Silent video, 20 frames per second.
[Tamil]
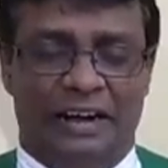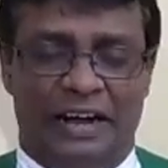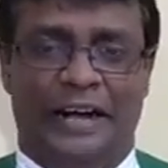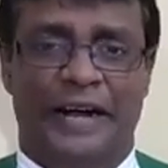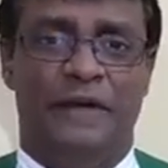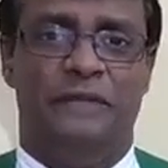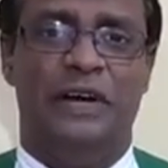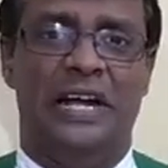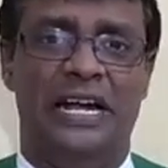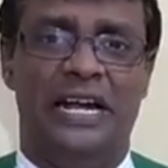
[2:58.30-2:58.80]

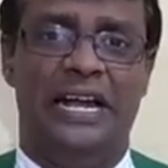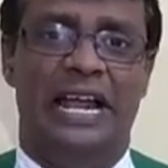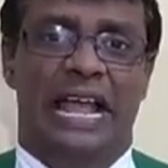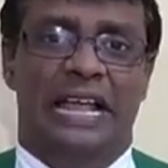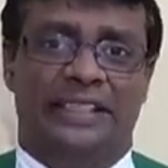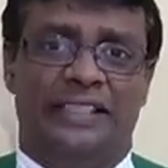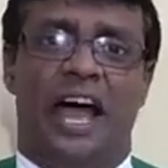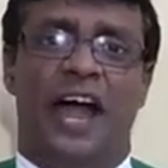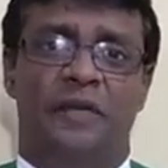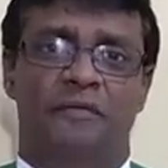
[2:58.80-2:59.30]
கடவுள்
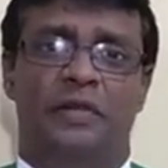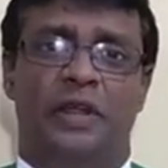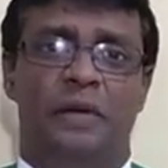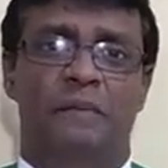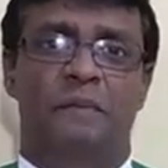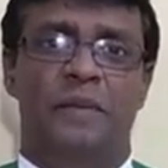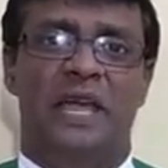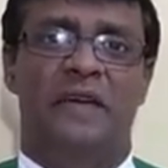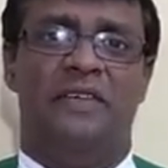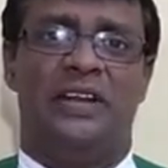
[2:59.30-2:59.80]
தான்
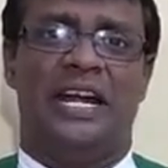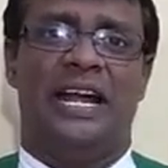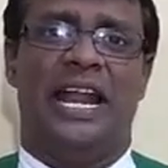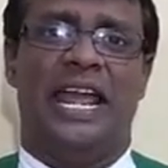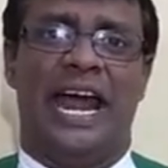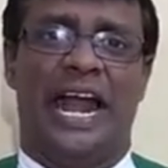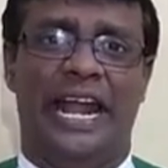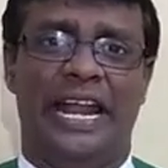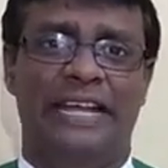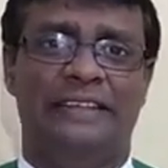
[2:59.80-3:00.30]

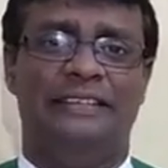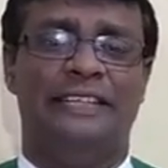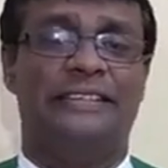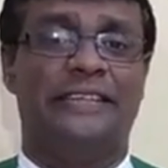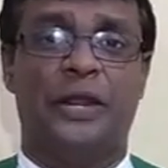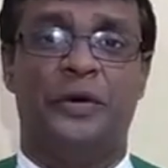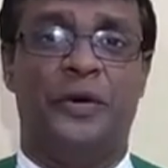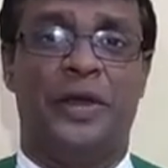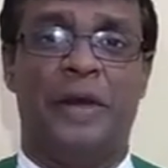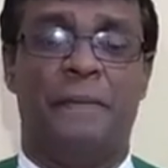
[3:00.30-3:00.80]
விரும்பியவர்களை அழைத்து
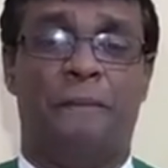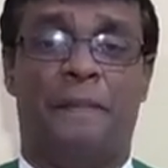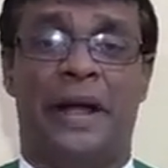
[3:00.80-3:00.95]
தன்னுடைய